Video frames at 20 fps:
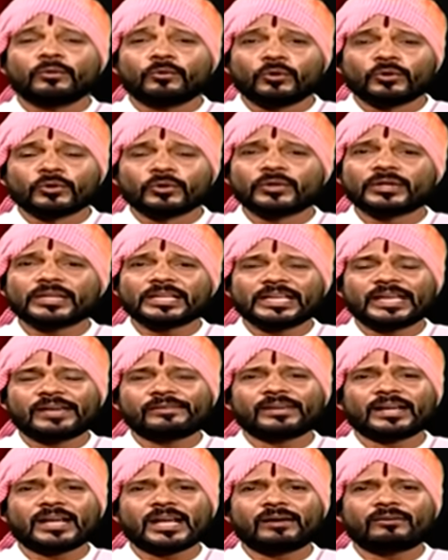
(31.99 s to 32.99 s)
ఊరూరికి
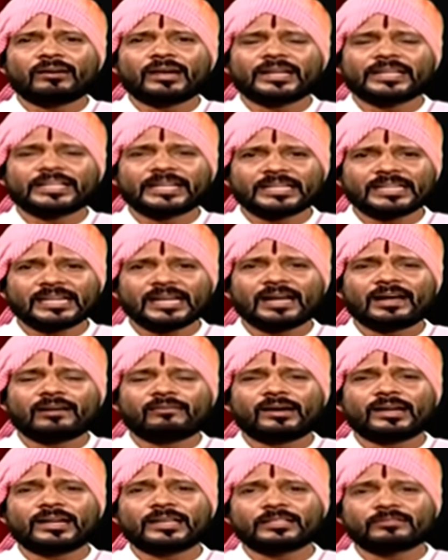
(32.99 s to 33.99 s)
ఏమేం కావాలి ఎట్లా
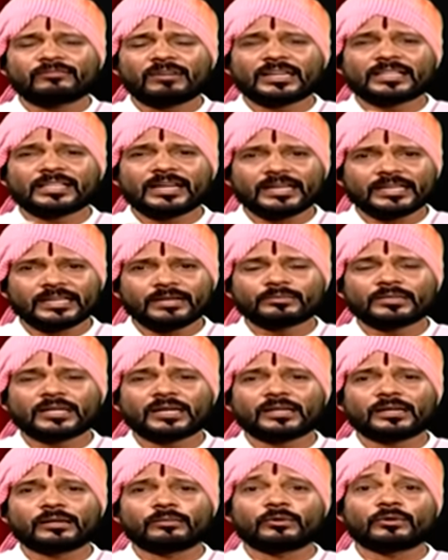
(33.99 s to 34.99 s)
కావాలి ఇదివరదాకా దాకా ఏం
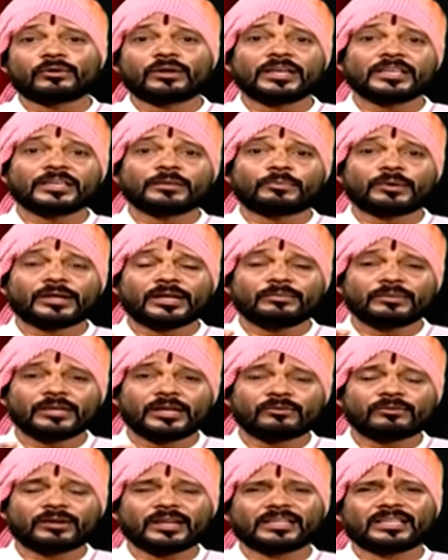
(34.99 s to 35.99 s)
తక్లీఫులు ఉన్నాయి ఇప్పుడు ఏం
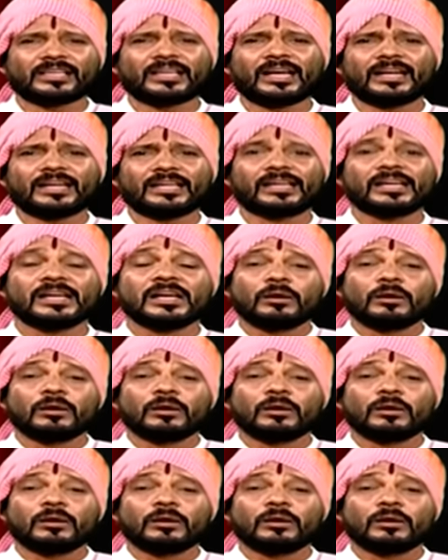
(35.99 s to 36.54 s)
లేకుండా చేయాలి